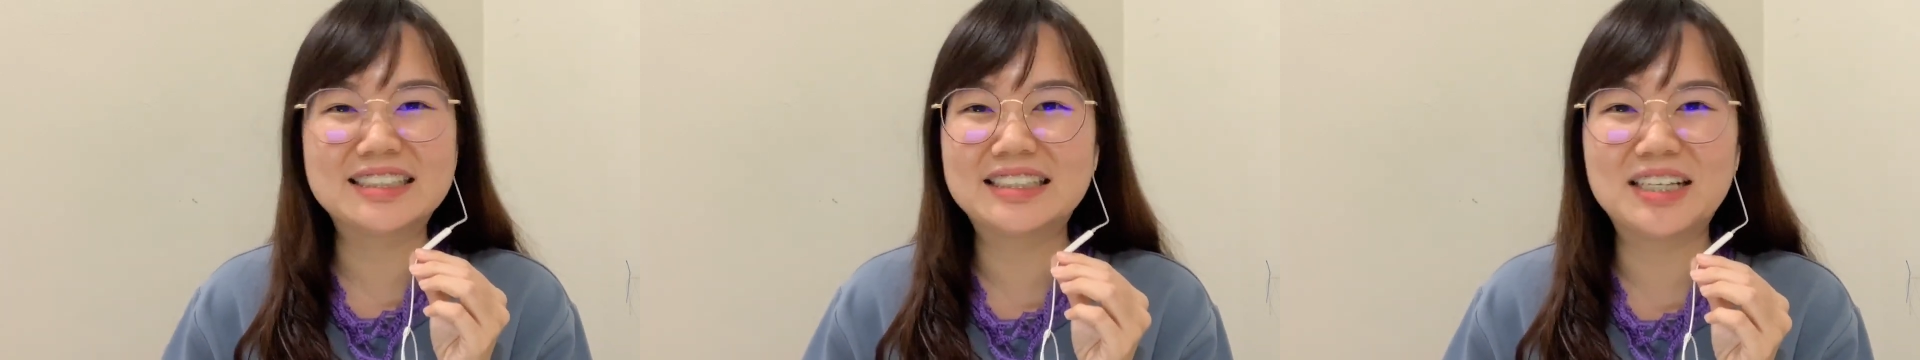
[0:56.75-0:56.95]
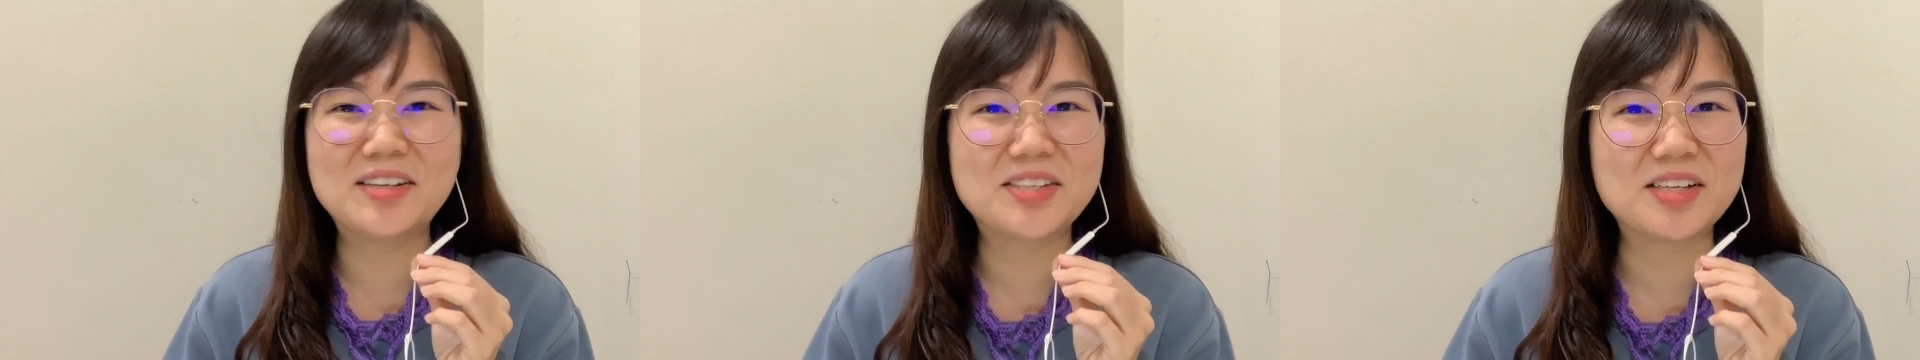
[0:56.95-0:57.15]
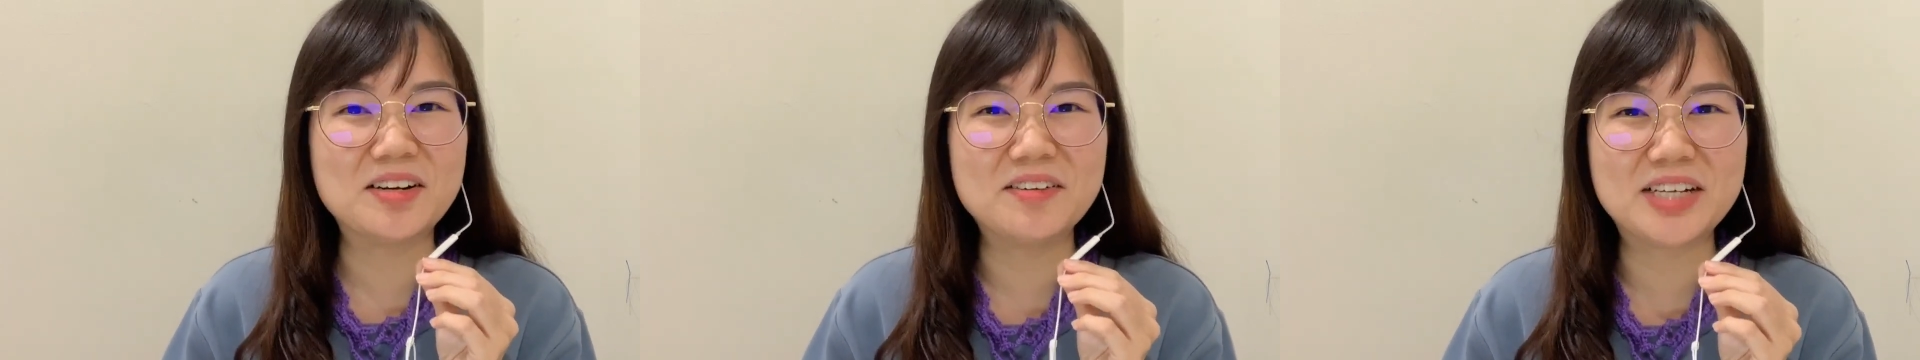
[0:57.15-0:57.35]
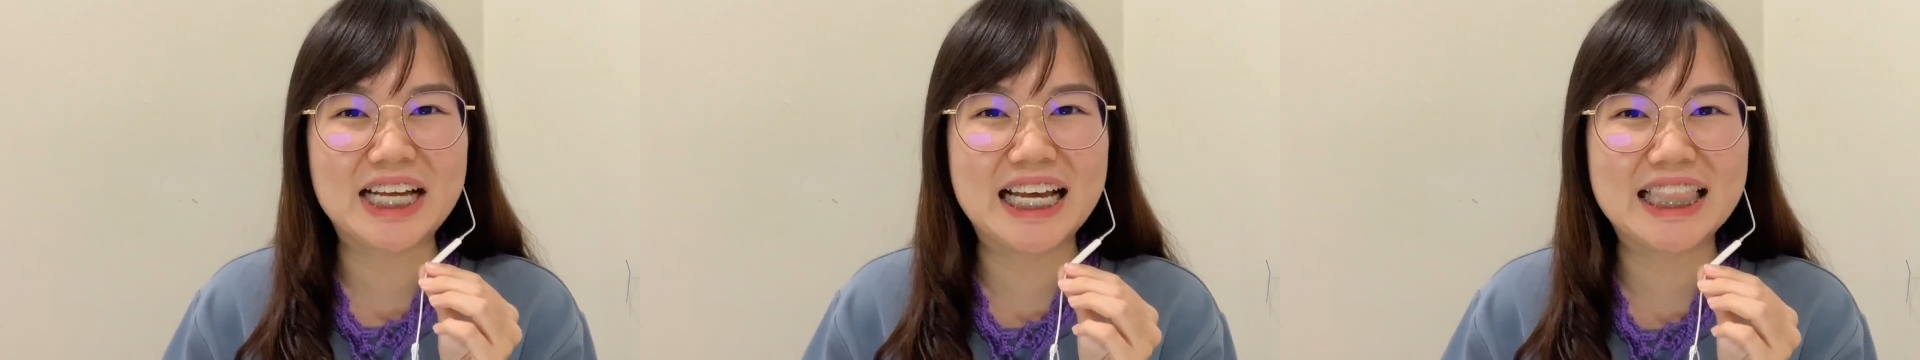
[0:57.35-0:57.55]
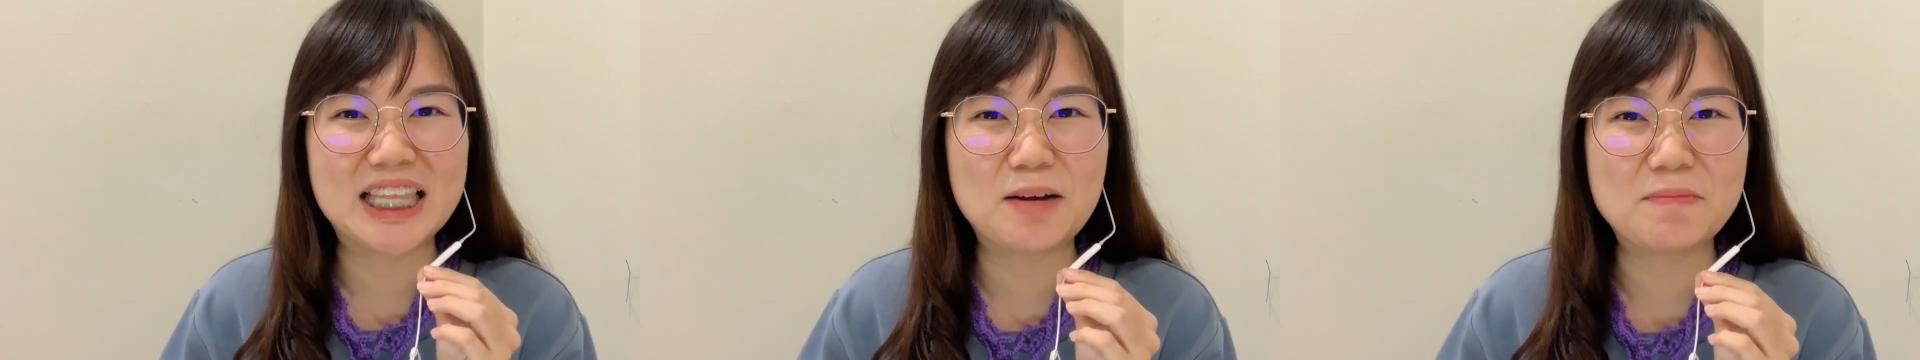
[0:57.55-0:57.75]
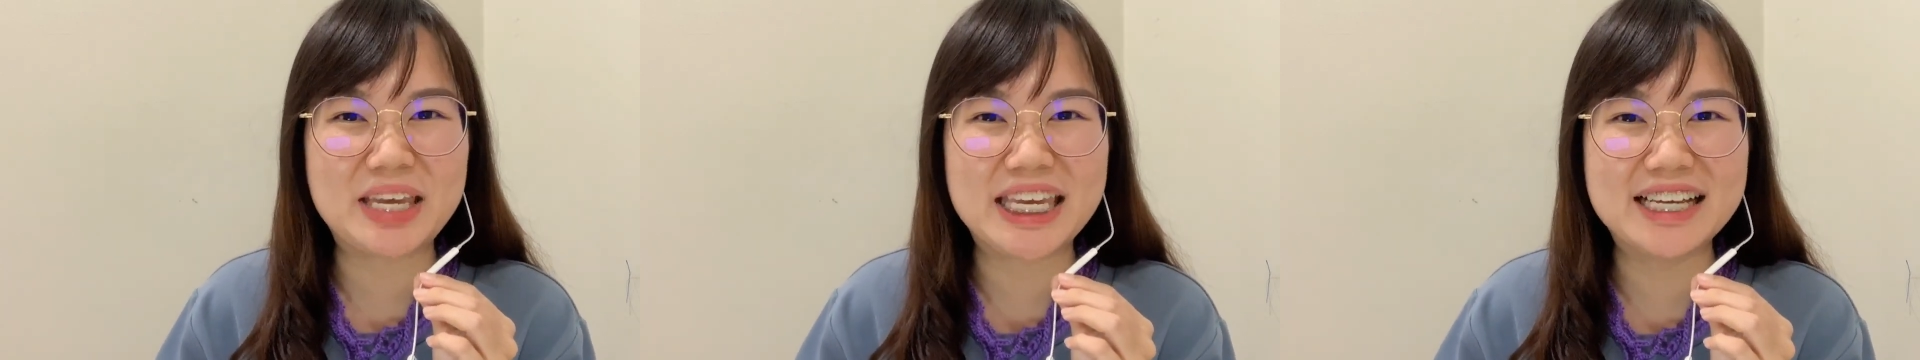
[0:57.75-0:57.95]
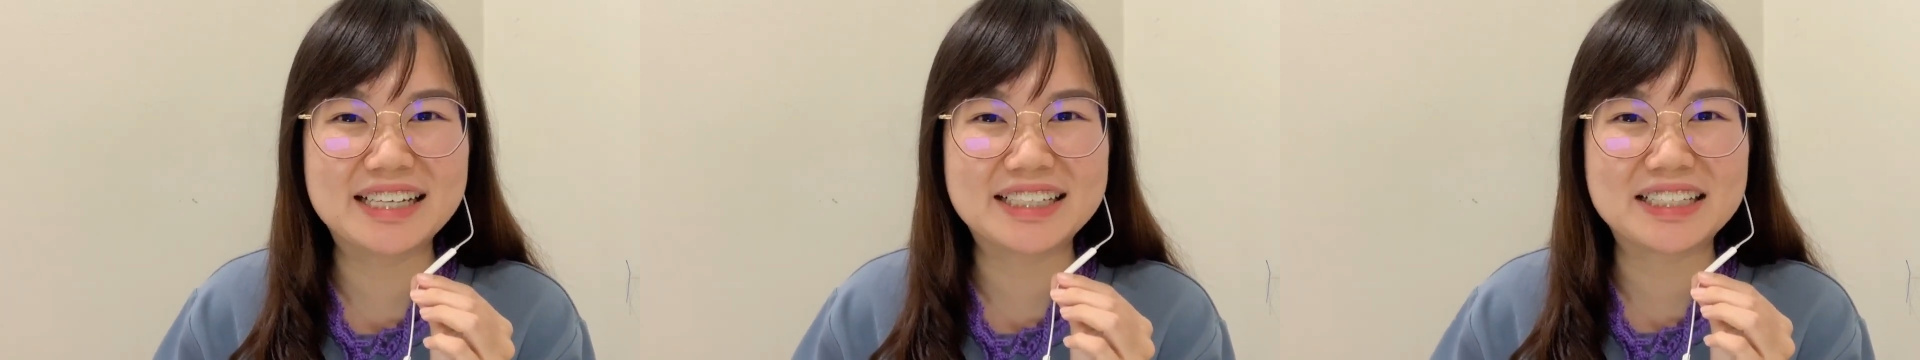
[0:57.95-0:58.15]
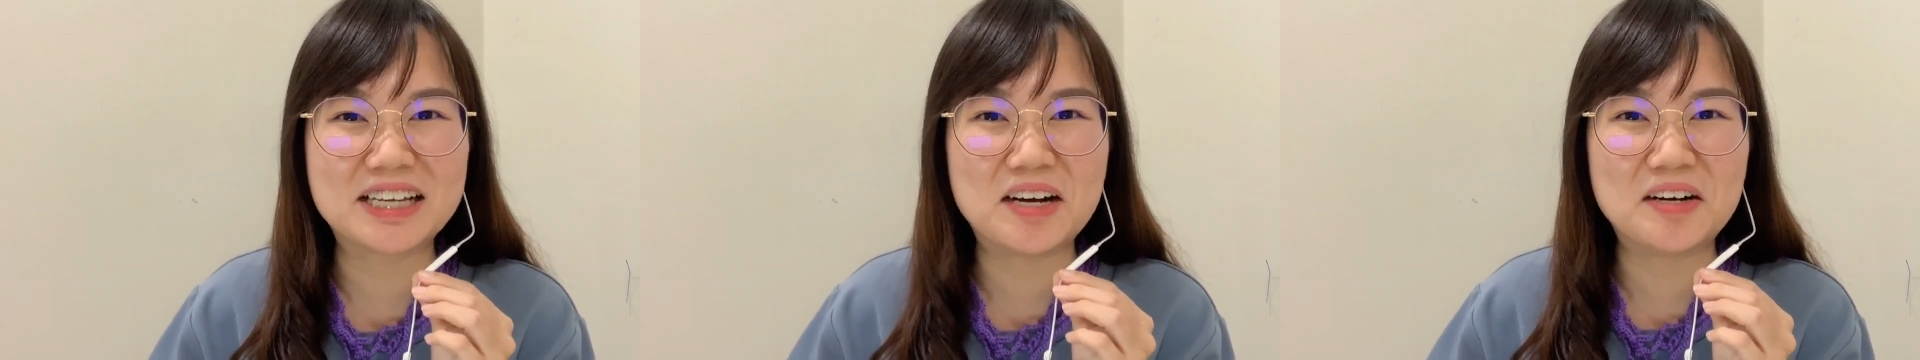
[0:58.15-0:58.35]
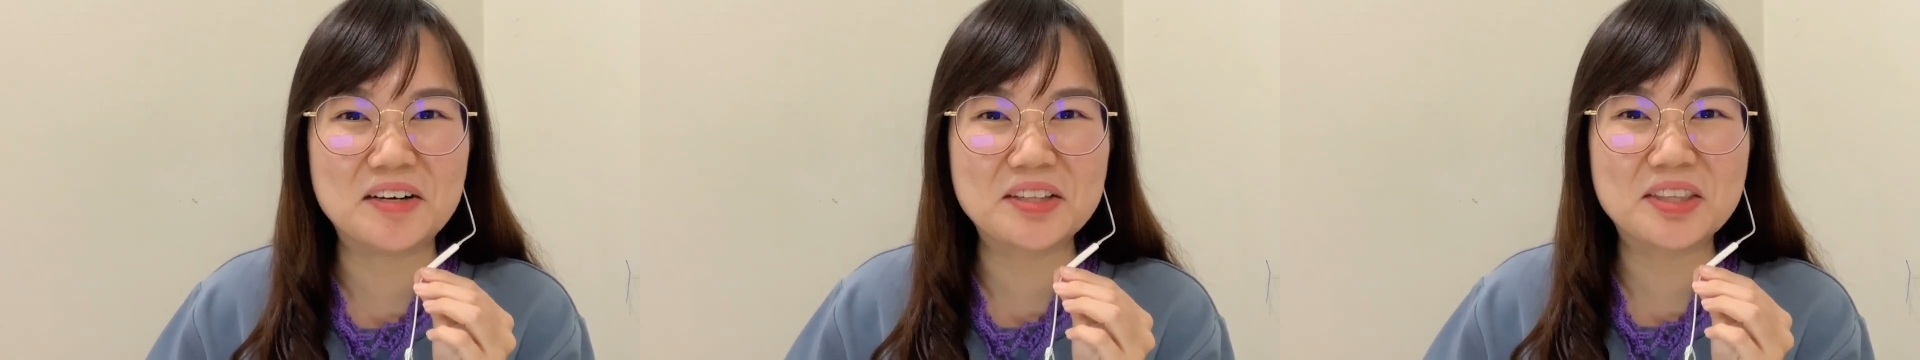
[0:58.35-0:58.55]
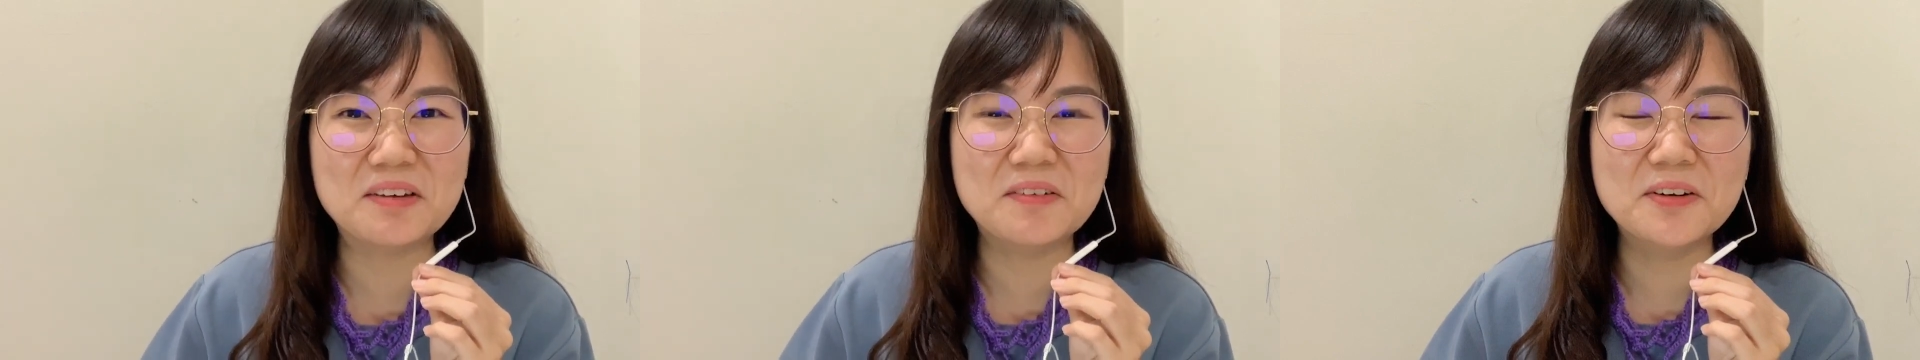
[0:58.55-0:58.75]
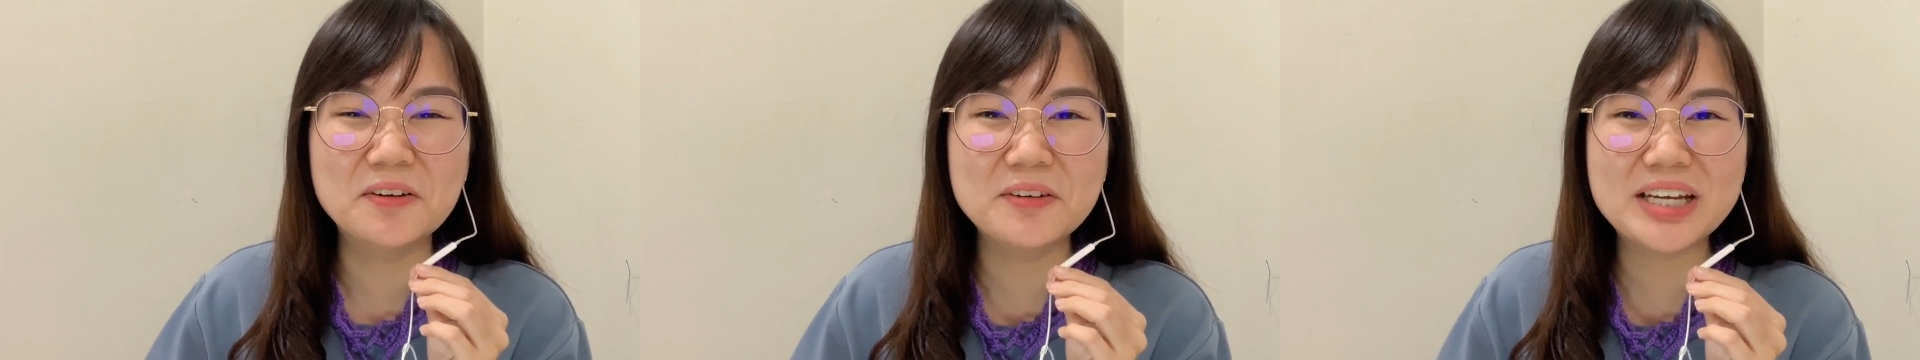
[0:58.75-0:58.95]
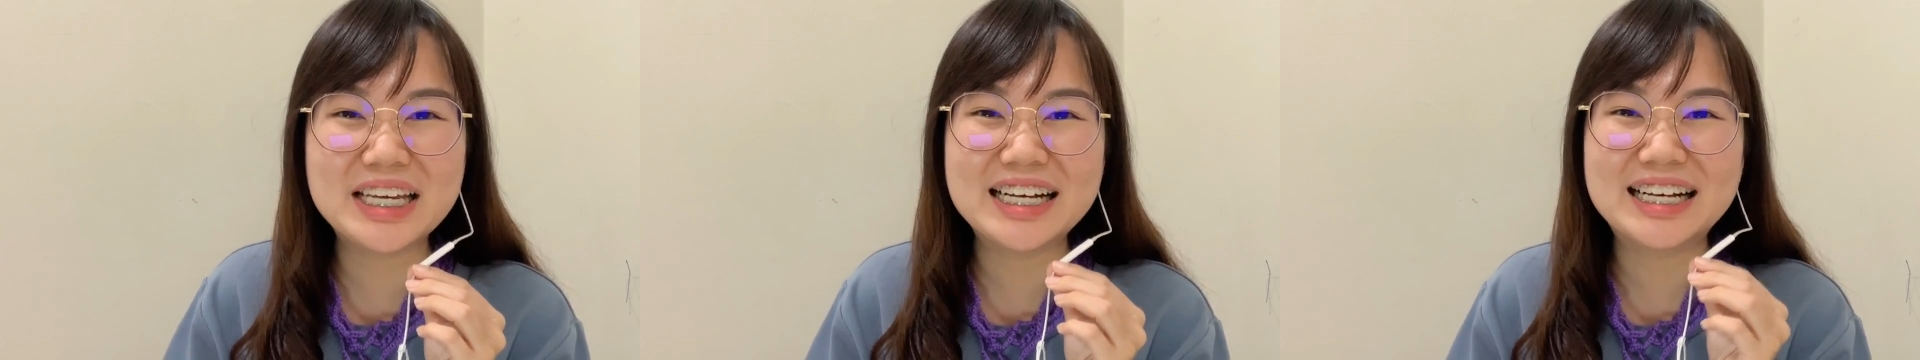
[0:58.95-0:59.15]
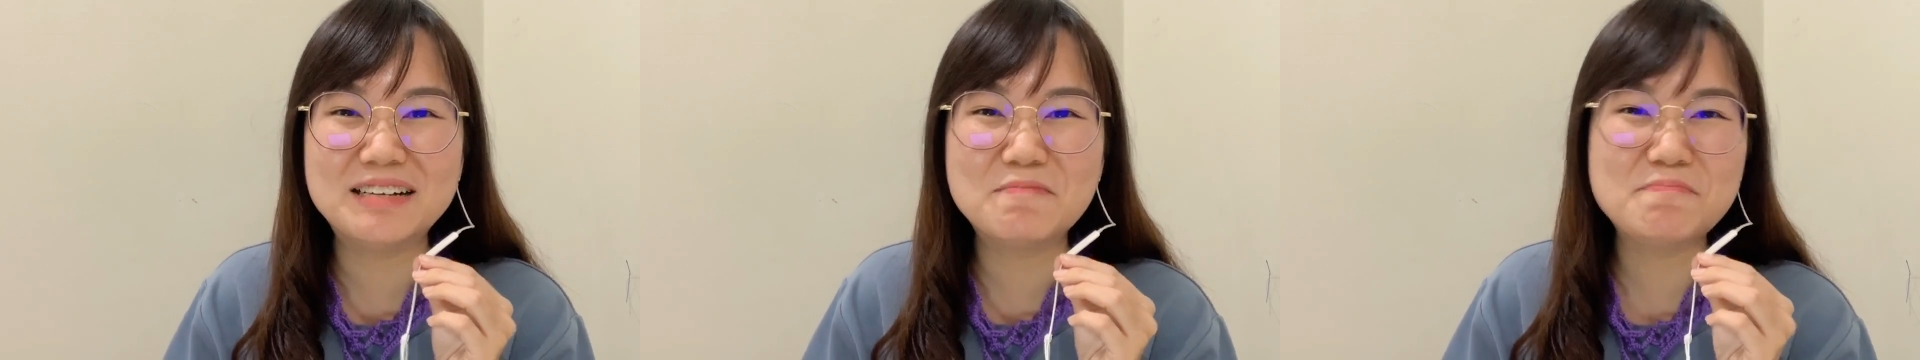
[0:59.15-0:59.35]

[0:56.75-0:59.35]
到时候看到每一个人的话都会很